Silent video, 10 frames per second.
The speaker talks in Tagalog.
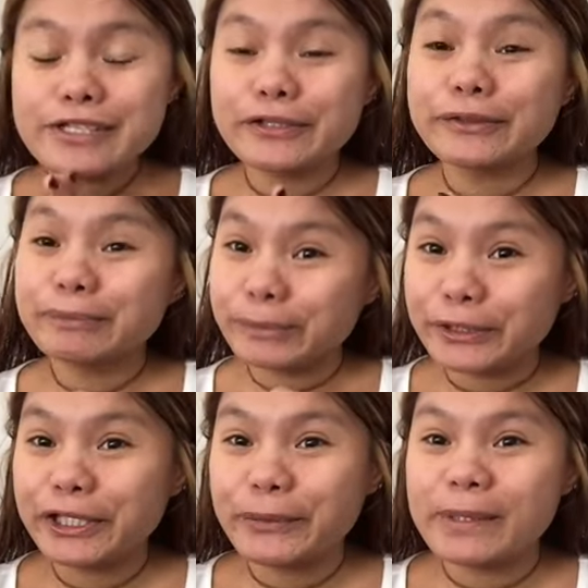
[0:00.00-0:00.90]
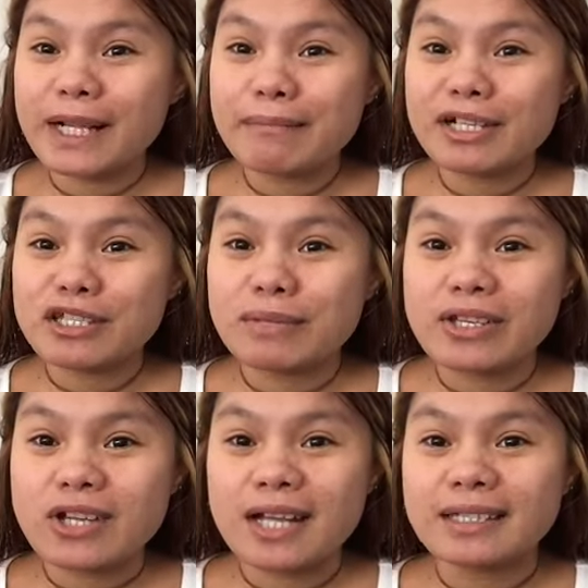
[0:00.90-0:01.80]
good morning. Welcome back to
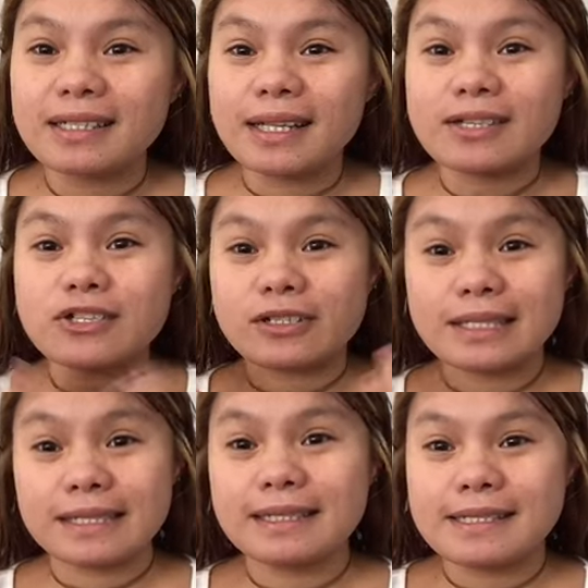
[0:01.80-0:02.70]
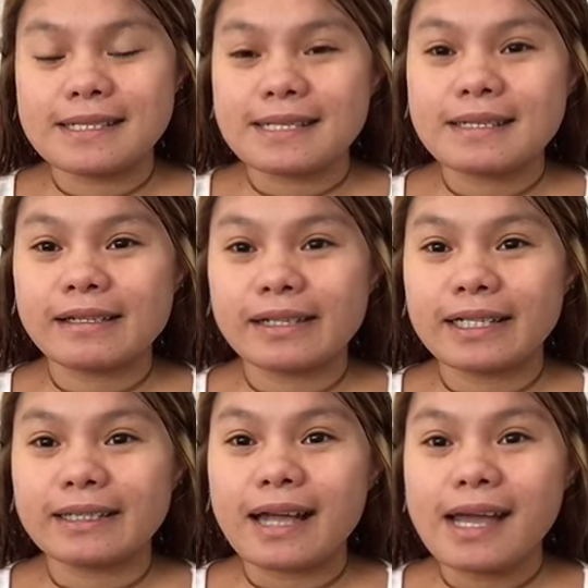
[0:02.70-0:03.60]
my channel and Geraldine DG is here
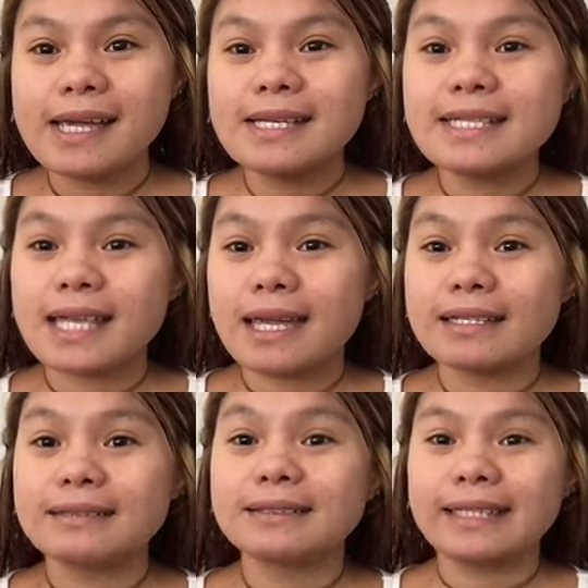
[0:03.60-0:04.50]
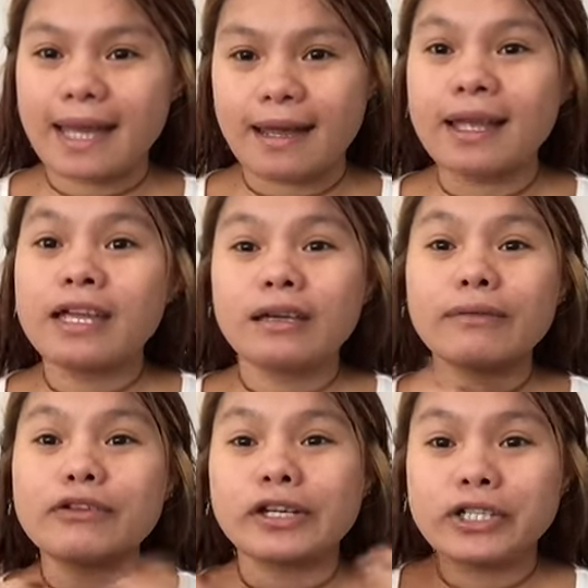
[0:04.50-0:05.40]
again guys. And yeah,
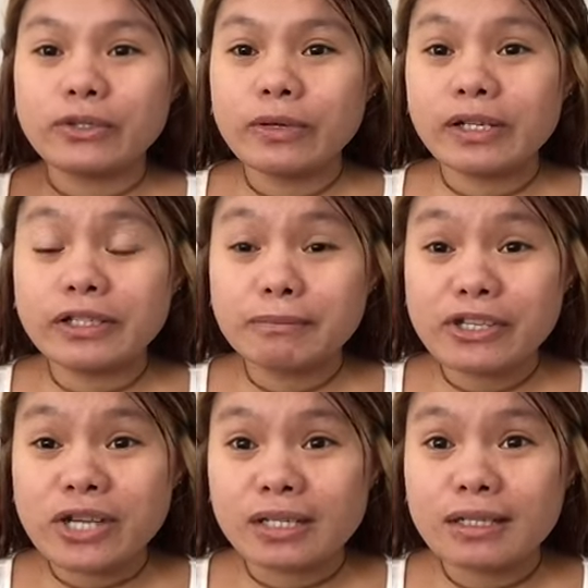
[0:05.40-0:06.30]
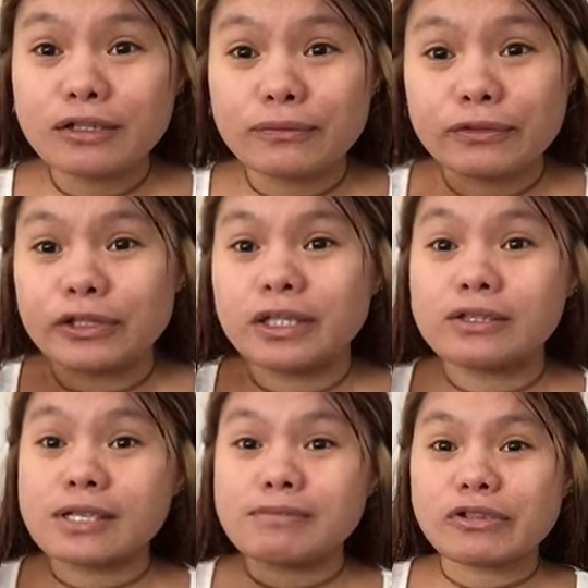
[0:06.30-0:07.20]
if you are new here in my channel, don't forget
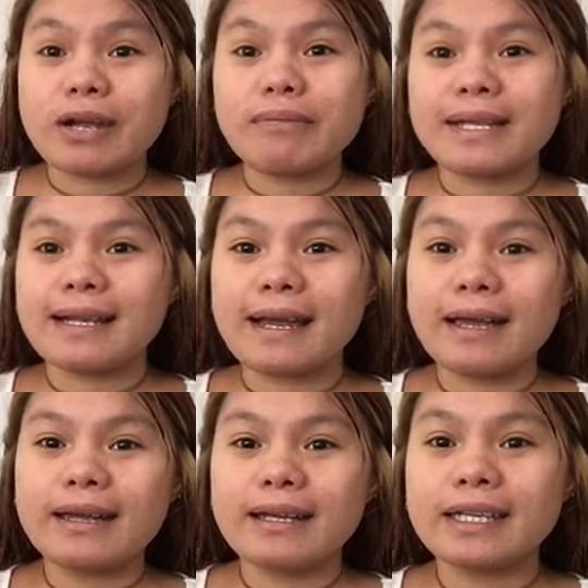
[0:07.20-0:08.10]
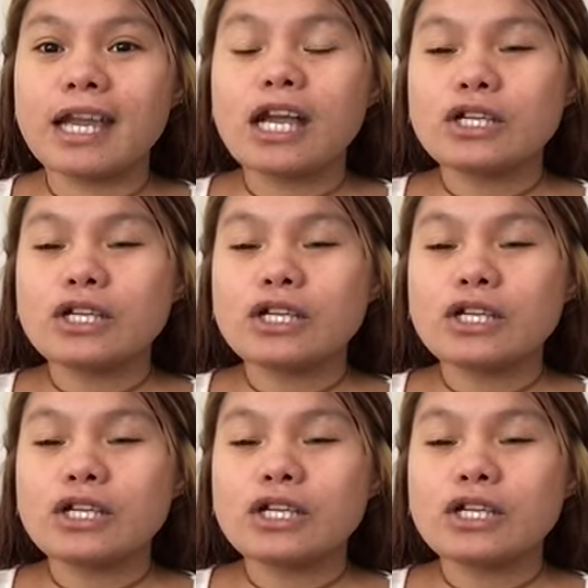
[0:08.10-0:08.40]
to subscribe and like.